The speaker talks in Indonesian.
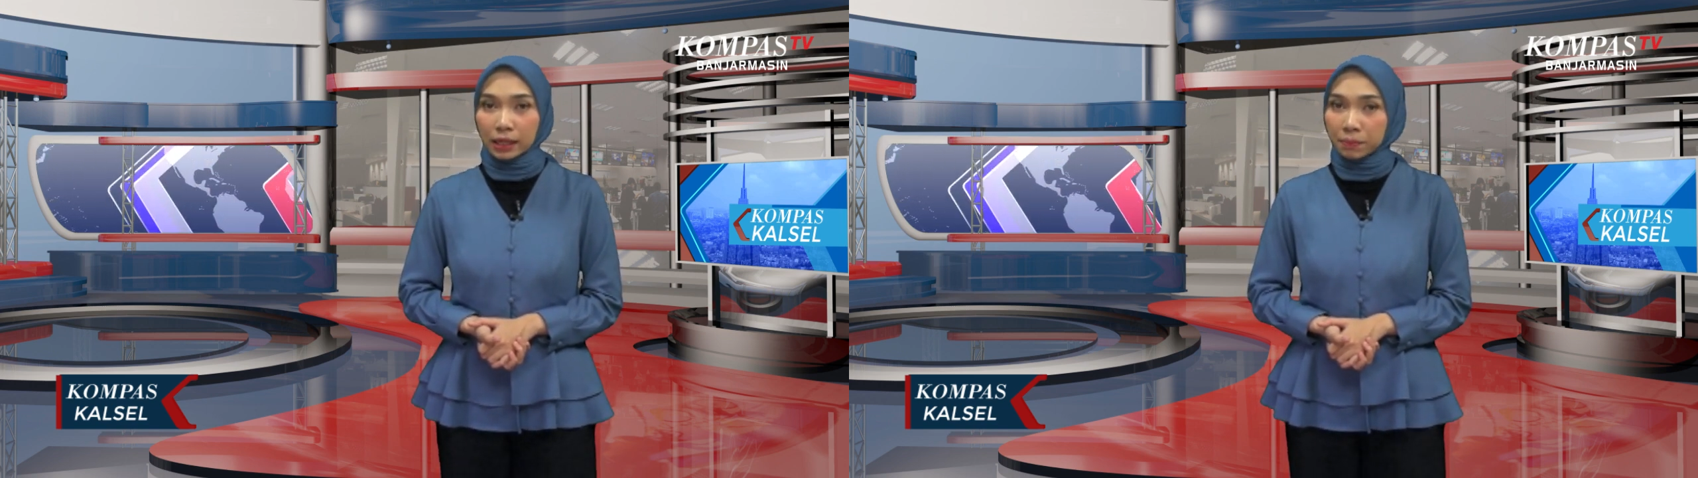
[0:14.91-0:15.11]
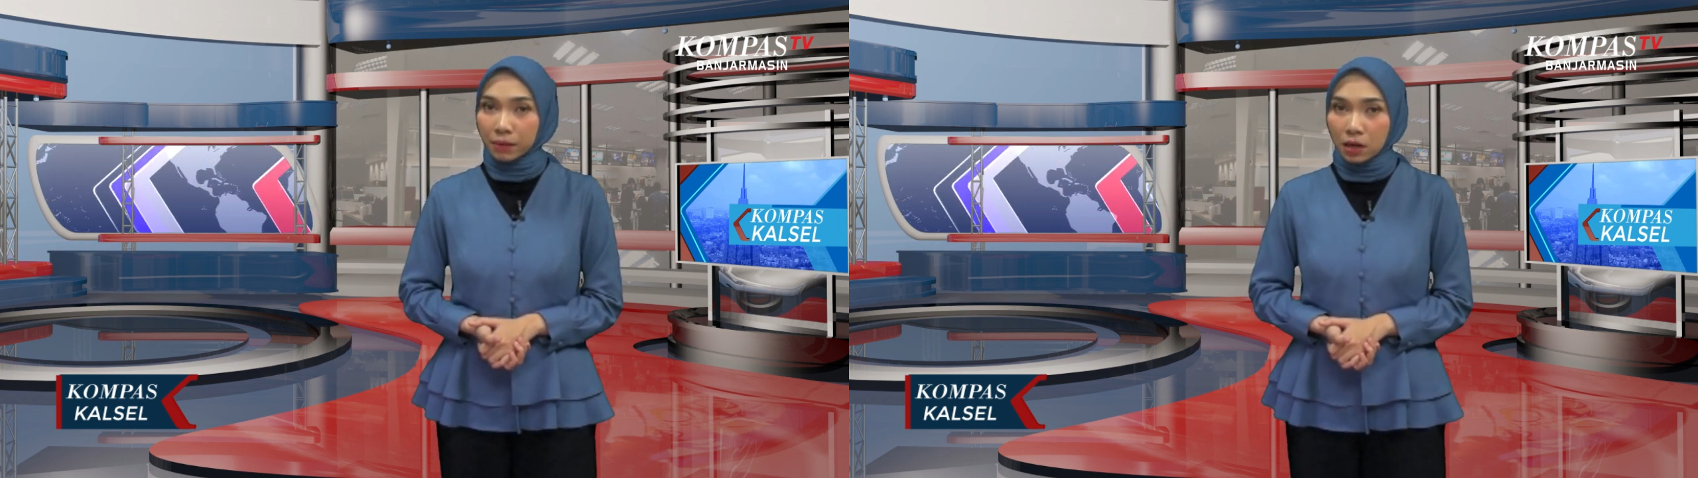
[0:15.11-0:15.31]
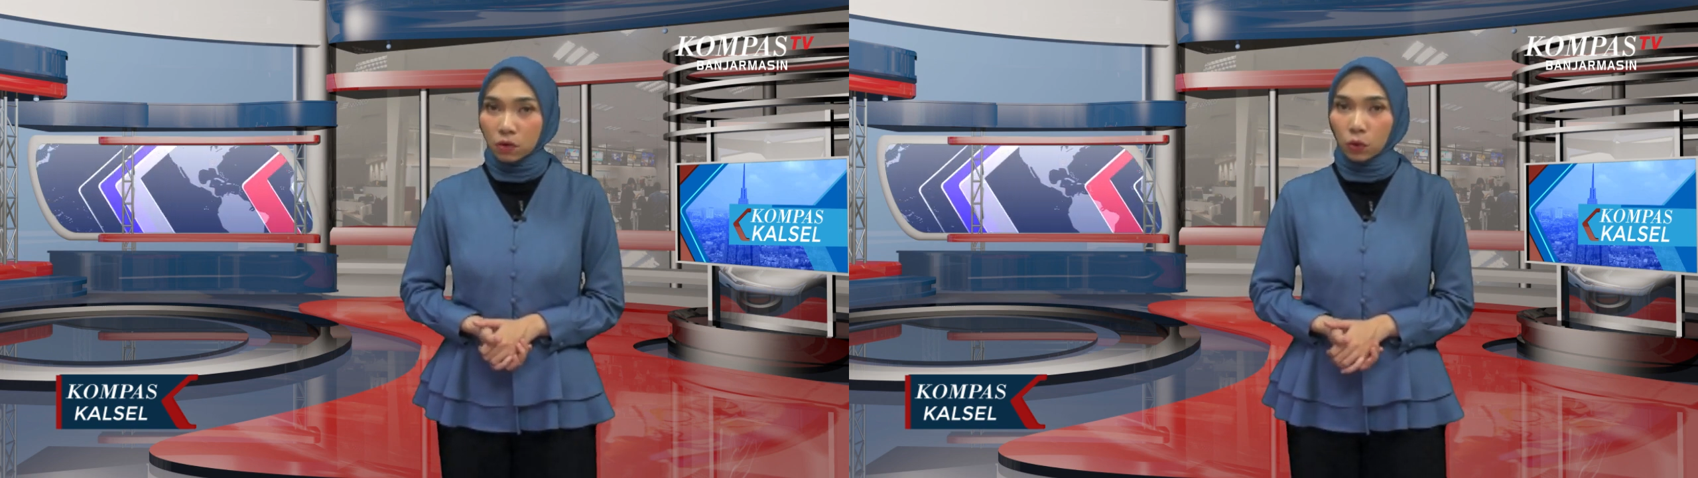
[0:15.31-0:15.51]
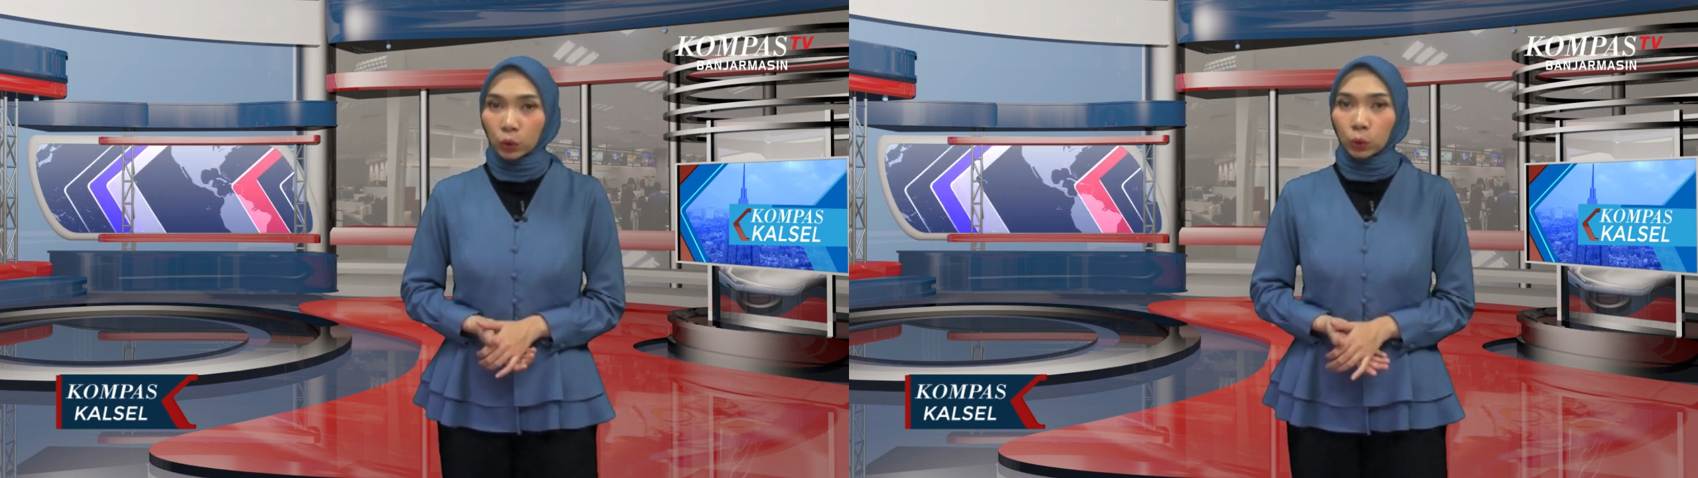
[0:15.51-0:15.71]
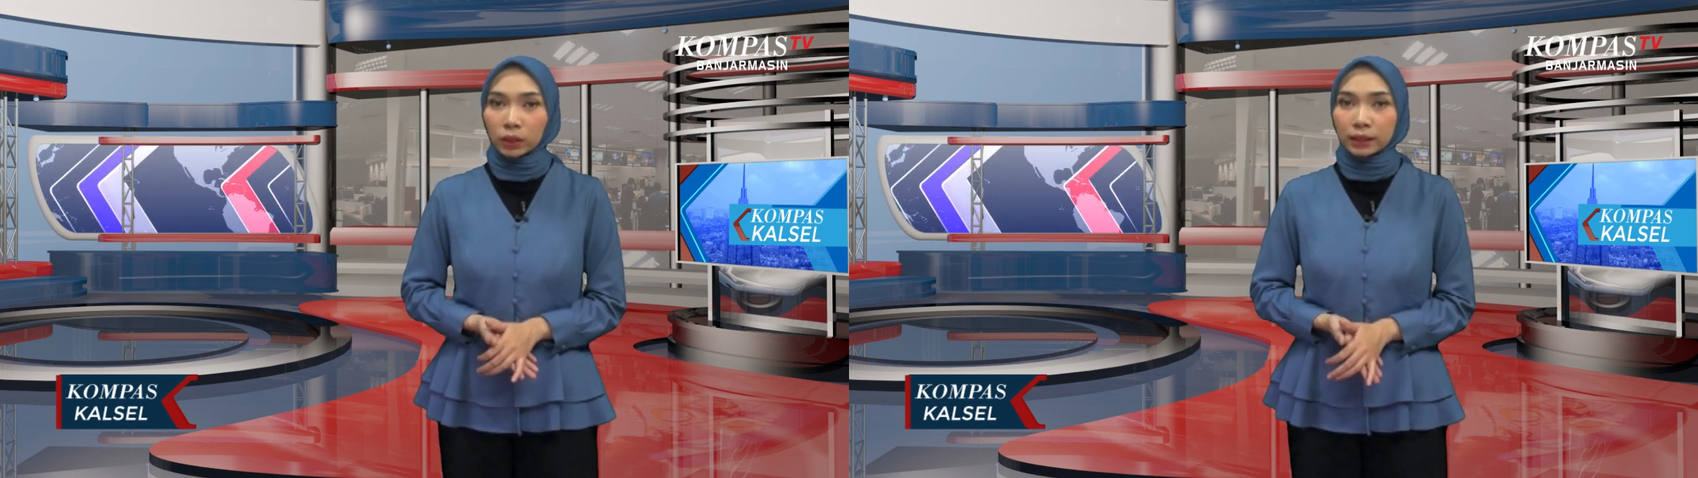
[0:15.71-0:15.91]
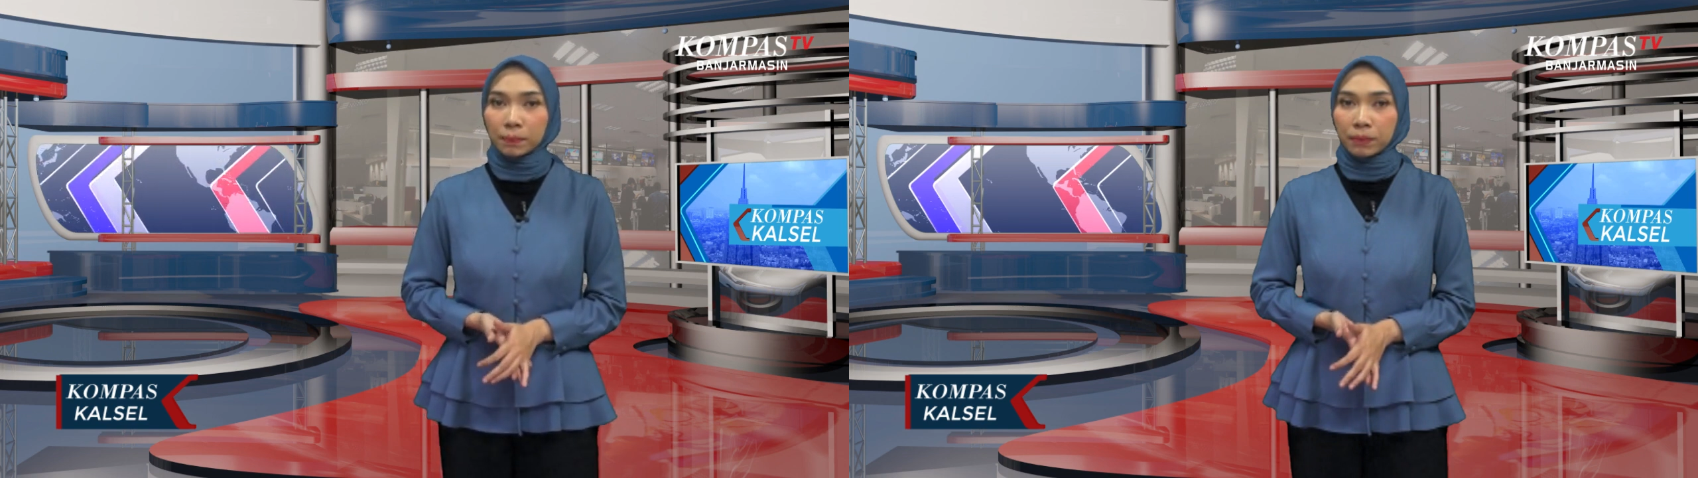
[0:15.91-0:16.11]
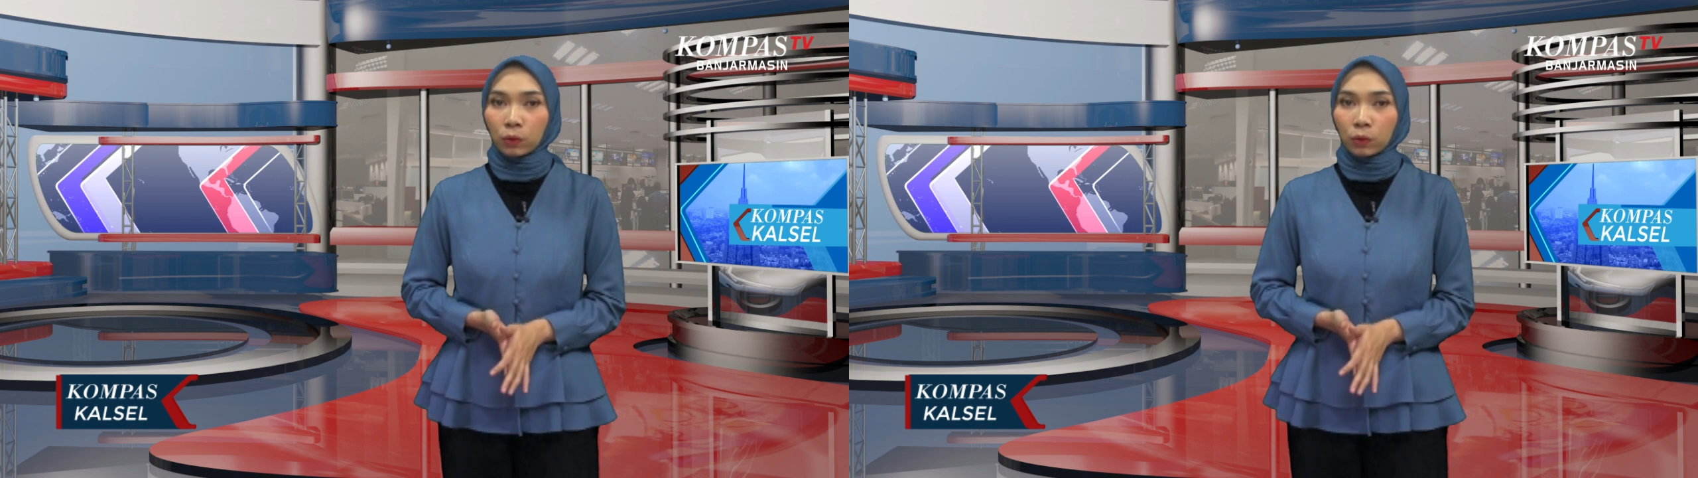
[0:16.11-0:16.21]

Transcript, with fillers: diimbau untuk tetap